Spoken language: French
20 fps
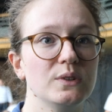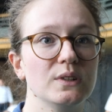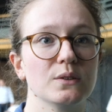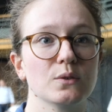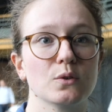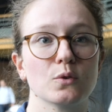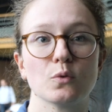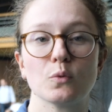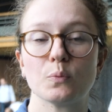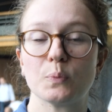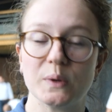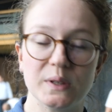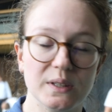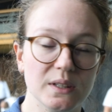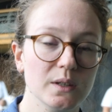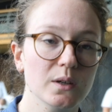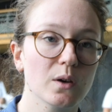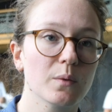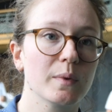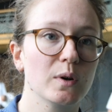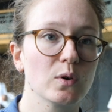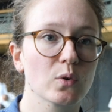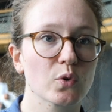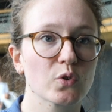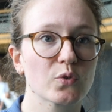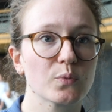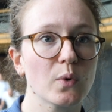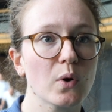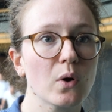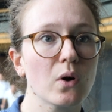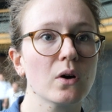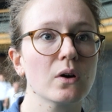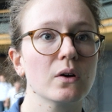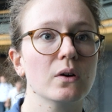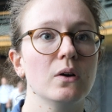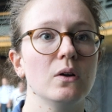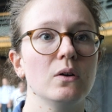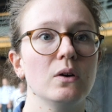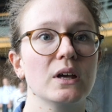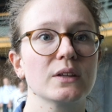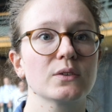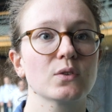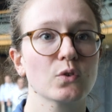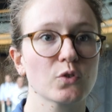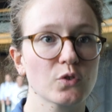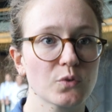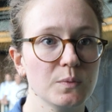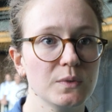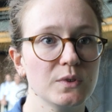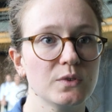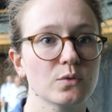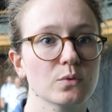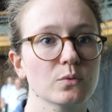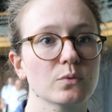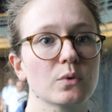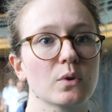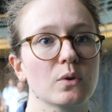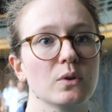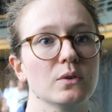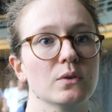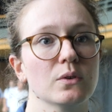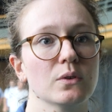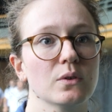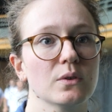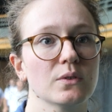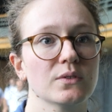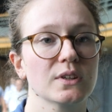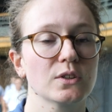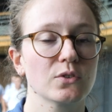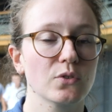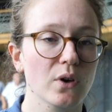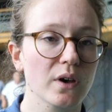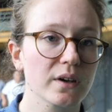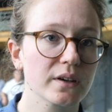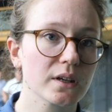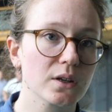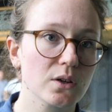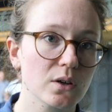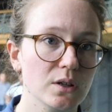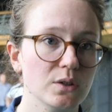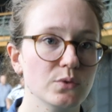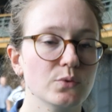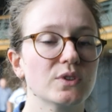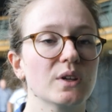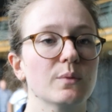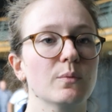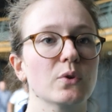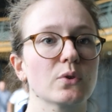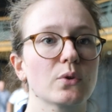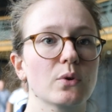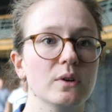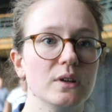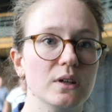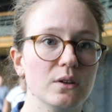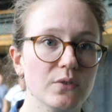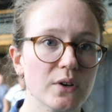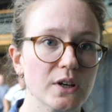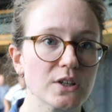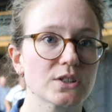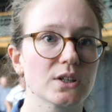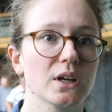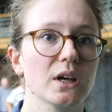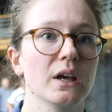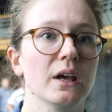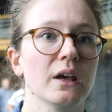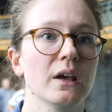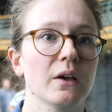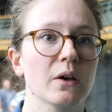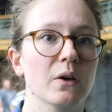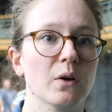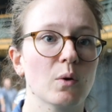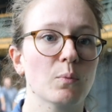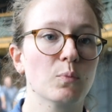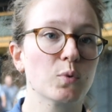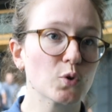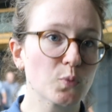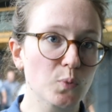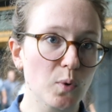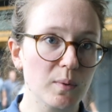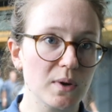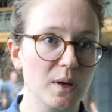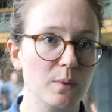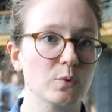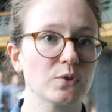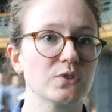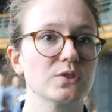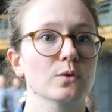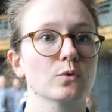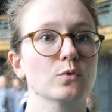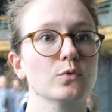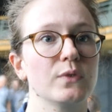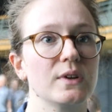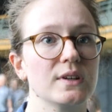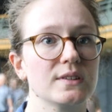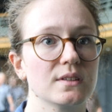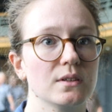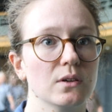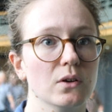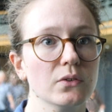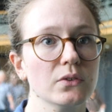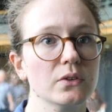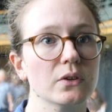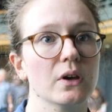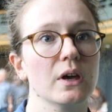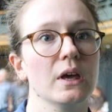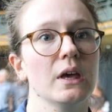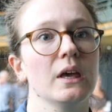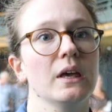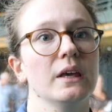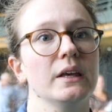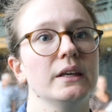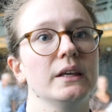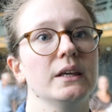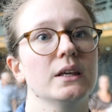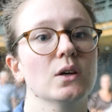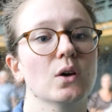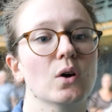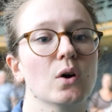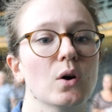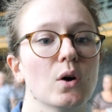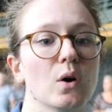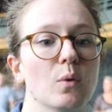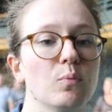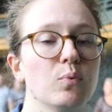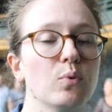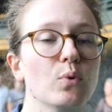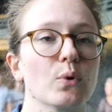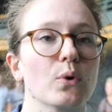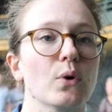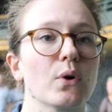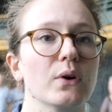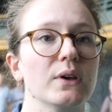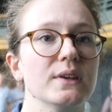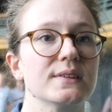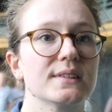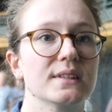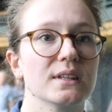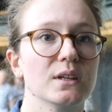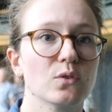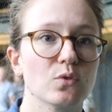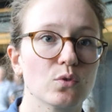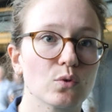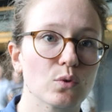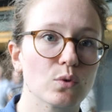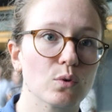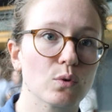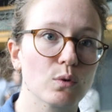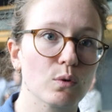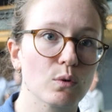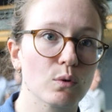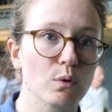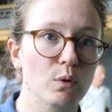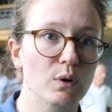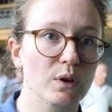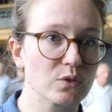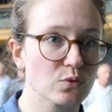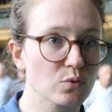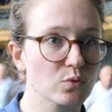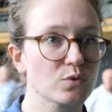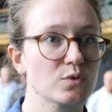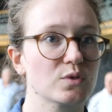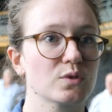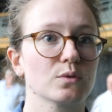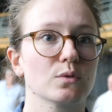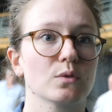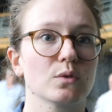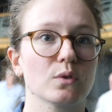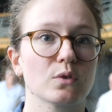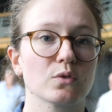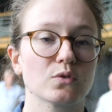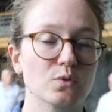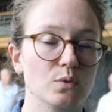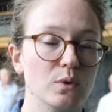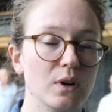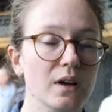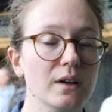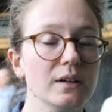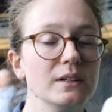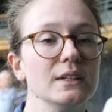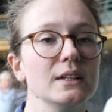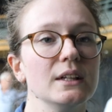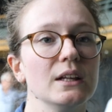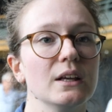de pays, euh, malheureusement, euh, la transmission dans le secteur agricole et notamment dans l'élevage euh, pose problème aussi en Nouvelle-Zélande. Et pour essayer de résoudre cela,